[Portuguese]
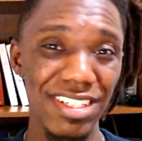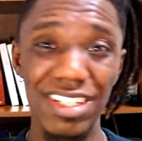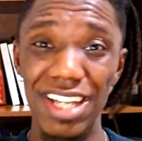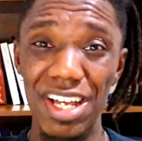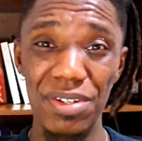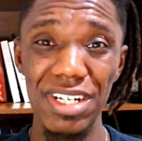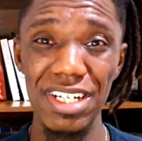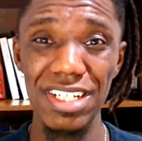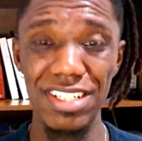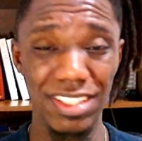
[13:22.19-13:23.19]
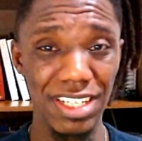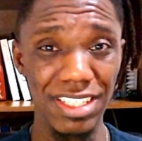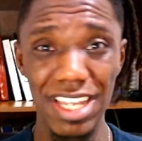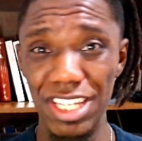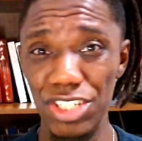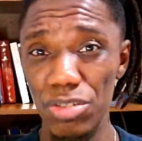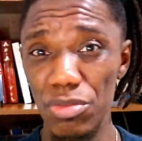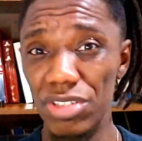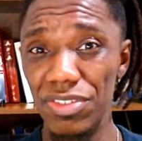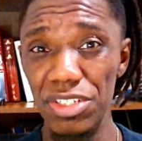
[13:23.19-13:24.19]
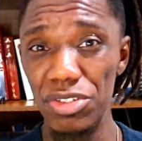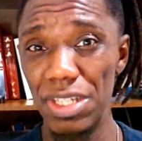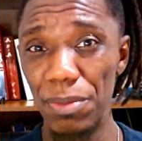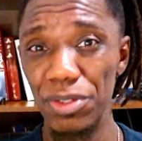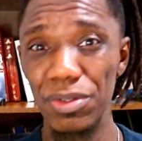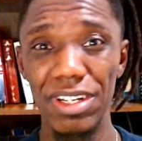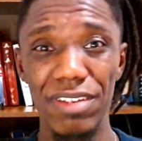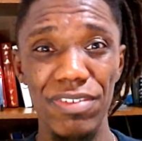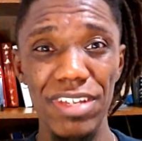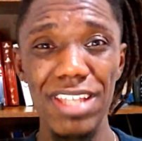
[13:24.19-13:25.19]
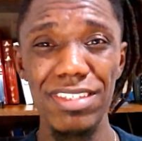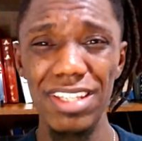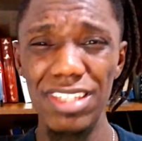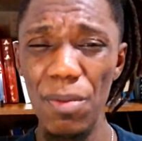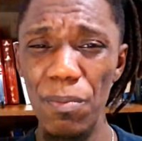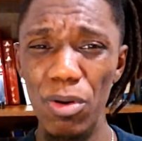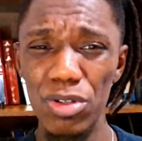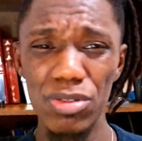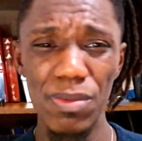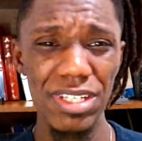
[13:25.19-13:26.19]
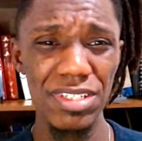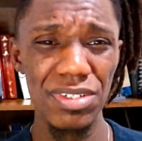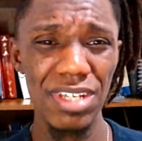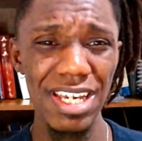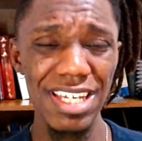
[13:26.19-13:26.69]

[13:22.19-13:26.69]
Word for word: Claro, já tratei aqui sobre os vícios da pornografia e tratei um pouco sobre isso,